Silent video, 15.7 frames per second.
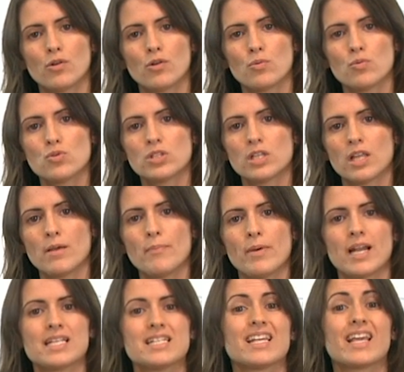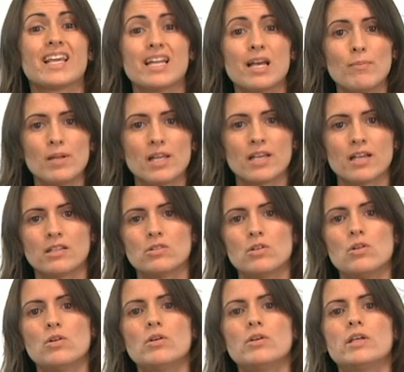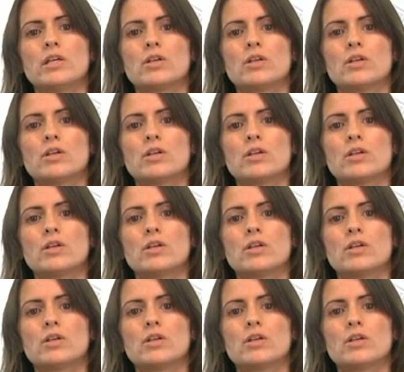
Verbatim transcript: robusta para seguir aplicándolo